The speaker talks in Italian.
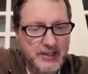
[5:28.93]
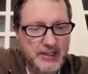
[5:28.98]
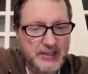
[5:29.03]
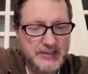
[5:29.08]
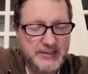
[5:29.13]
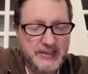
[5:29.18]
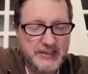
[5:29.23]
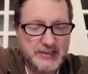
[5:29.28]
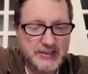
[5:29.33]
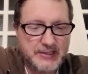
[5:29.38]

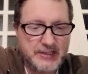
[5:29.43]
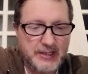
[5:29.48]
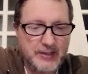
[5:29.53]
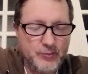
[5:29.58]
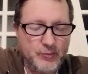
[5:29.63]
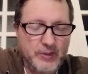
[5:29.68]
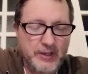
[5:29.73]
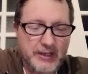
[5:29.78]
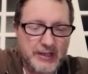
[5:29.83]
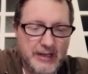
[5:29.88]
esiste
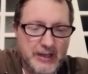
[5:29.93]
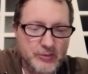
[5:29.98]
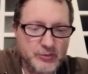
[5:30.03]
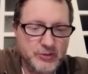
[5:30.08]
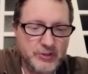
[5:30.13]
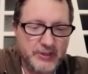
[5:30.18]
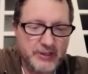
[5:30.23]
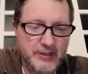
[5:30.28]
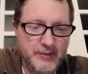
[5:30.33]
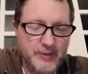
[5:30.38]
una
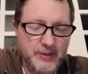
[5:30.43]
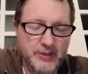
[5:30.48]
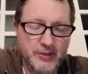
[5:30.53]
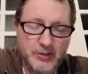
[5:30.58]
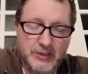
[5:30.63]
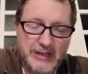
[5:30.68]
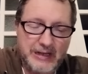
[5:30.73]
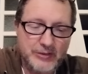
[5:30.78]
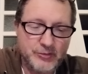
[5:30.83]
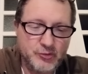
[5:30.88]
clausola,
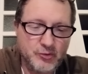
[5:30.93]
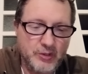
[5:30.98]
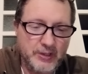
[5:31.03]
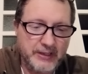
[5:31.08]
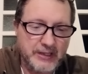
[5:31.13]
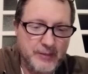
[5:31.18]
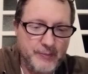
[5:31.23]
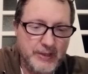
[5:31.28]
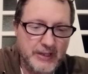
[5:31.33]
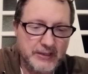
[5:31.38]
clausola
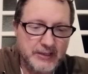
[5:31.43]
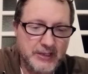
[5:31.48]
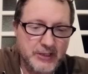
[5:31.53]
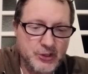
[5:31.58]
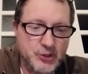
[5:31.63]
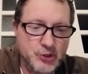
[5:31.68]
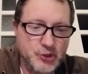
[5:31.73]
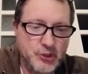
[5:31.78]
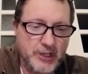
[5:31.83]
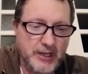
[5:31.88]

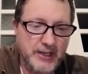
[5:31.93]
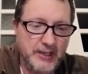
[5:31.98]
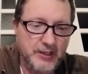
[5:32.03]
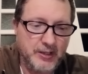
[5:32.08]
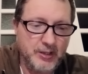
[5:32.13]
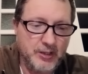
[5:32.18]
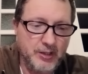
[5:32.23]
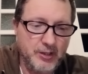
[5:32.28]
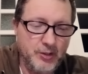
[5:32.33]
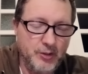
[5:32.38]
chiamata
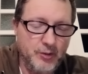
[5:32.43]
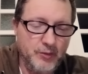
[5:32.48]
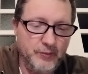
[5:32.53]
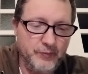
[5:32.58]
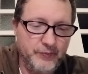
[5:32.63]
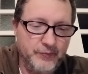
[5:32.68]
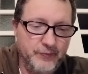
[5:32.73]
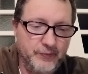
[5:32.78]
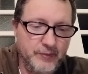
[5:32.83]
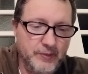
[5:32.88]
change
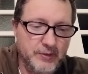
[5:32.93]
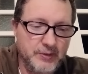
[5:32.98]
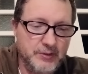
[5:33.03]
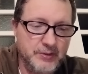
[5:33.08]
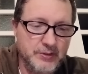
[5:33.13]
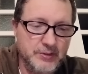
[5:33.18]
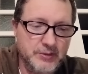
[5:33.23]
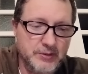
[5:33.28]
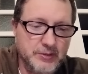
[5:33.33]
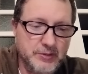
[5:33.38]
of
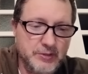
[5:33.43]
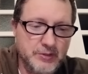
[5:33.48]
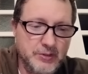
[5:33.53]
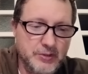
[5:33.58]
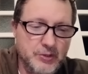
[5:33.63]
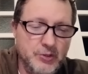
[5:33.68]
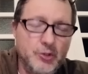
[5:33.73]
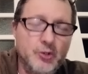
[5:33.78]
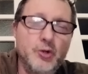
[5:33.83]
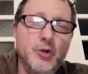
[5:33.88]

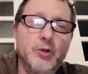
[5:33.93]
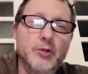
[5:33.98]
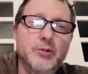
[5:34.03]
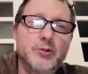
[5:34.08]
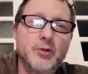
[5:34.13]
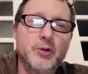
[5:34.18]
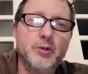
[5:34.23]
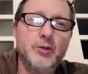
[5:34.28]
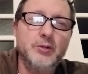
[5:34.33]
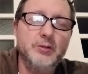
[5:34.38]

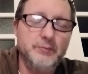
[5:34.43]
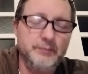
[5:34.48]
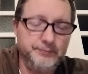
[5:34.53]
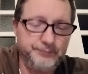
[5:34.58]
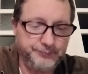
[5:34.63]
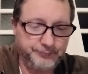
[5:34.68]
control.